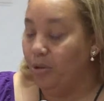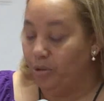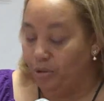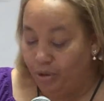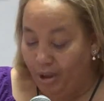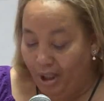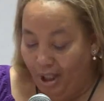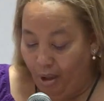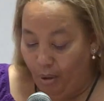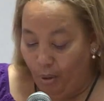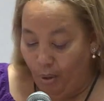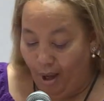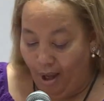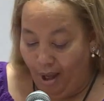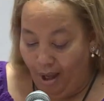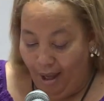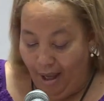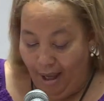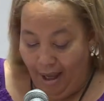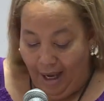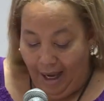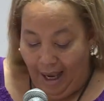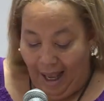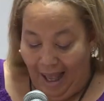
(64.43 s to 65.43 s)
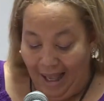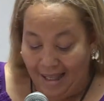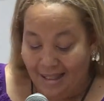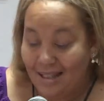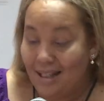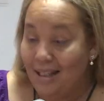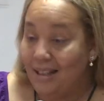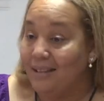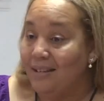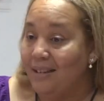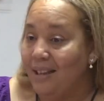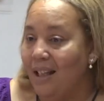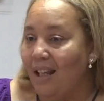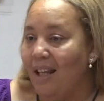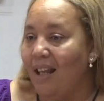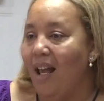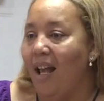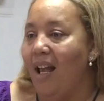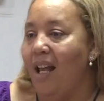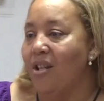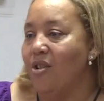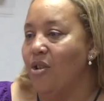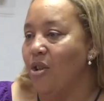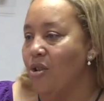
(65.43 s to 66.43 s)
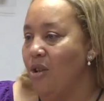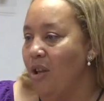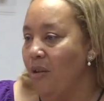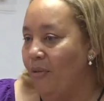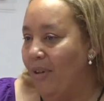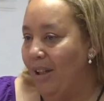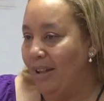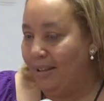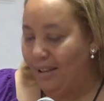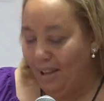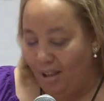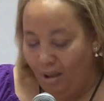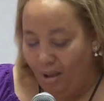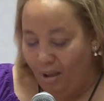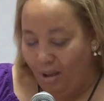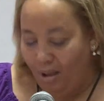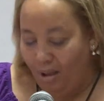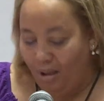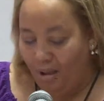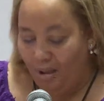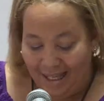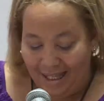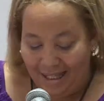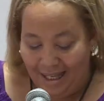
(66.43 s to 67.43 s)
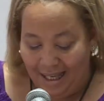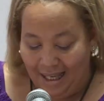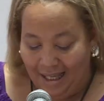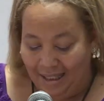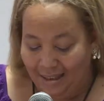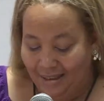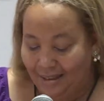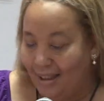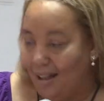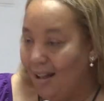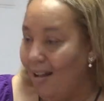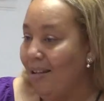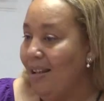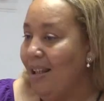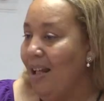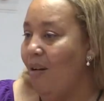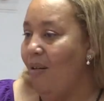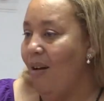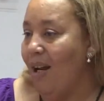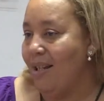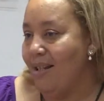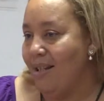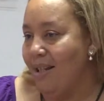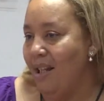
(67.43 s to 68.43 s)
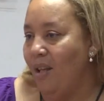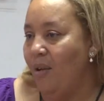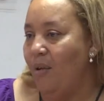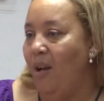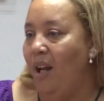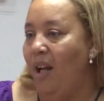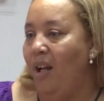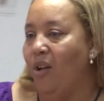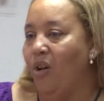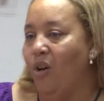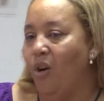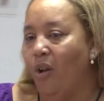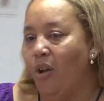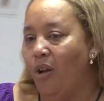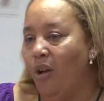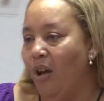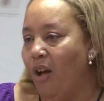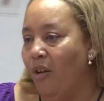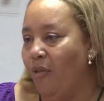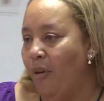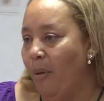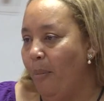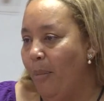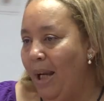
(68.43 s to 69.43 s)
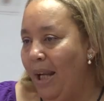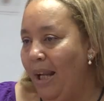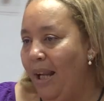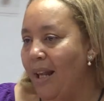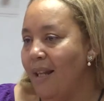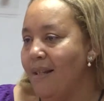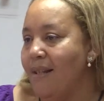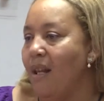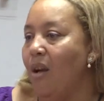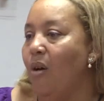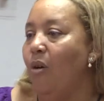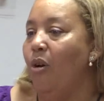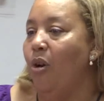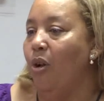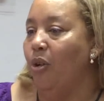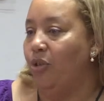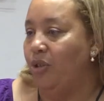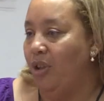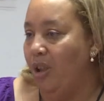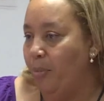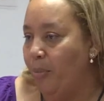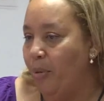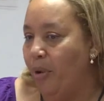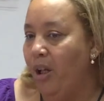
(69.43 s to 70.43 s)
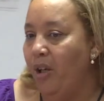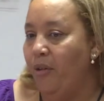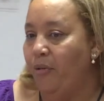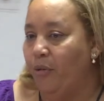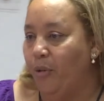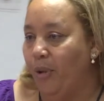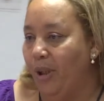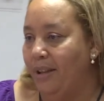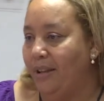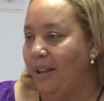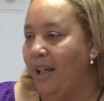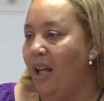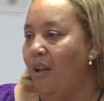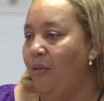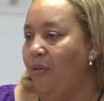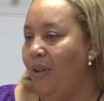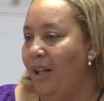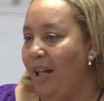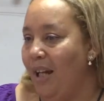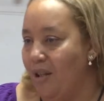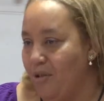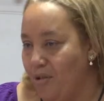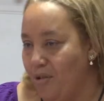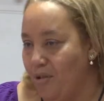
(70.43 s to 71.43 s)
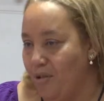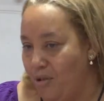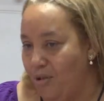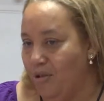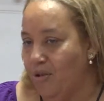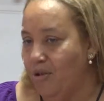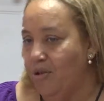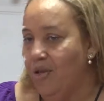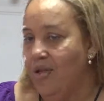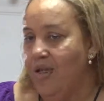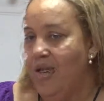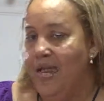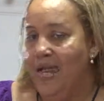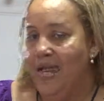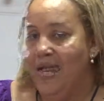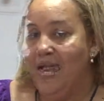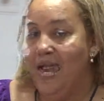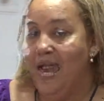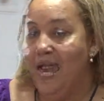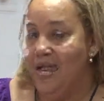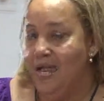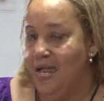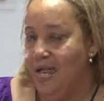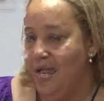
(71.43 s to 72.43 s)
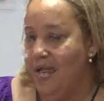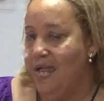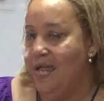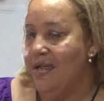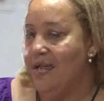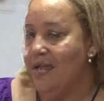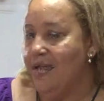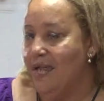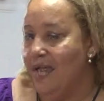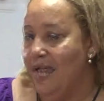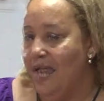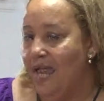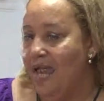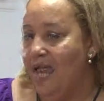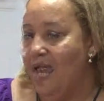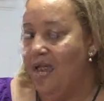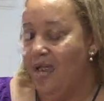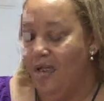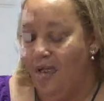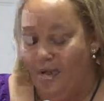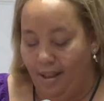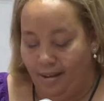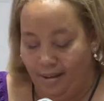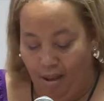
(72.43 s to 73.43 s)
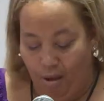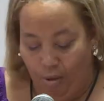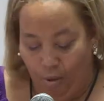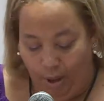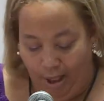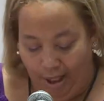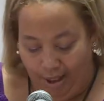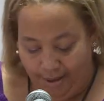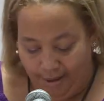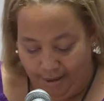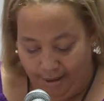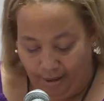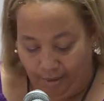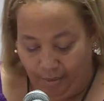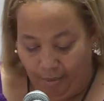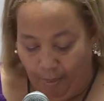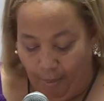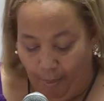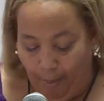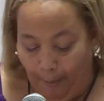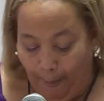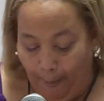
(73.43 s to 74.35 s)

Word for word: adoptiva, asistida y socioafectiva que está establecido en el Código de Familia según los tipos y fuentes de filiación que allí se establecen.